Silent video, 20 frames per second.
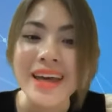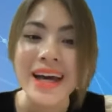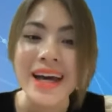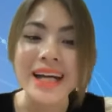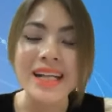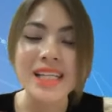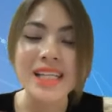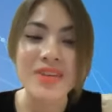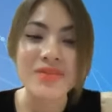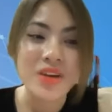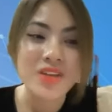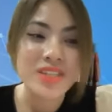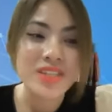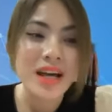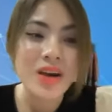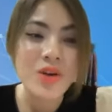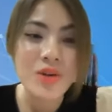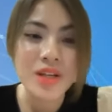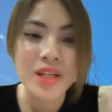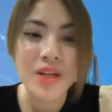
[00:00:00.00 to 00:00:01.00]
Anh chị vào
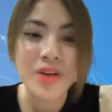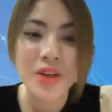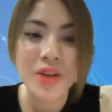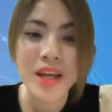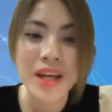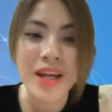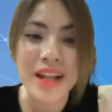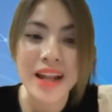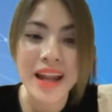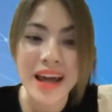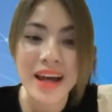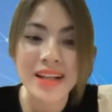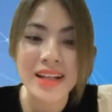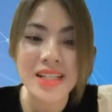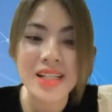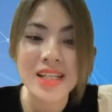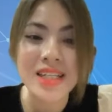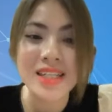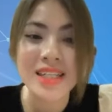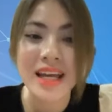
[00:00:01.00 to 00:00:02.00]
sau thì có thể là
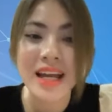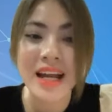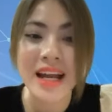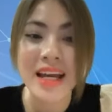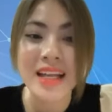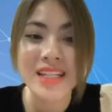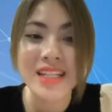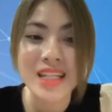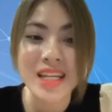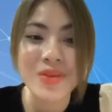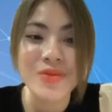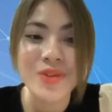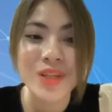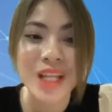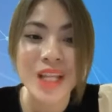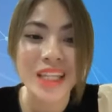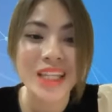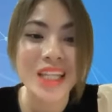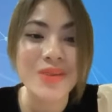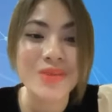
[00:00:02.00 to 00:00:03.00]
chia sẻ livestream và
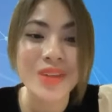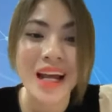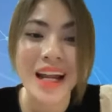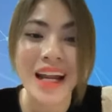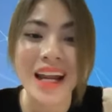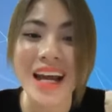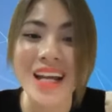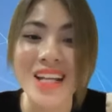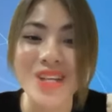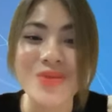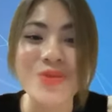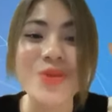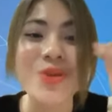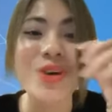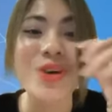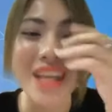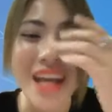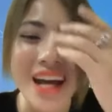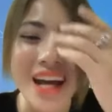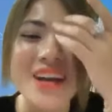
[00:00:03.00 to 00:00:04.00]
thả tim thả like cho em
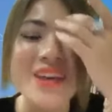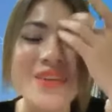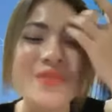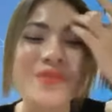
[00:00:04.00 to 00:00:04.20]
Vui nhé.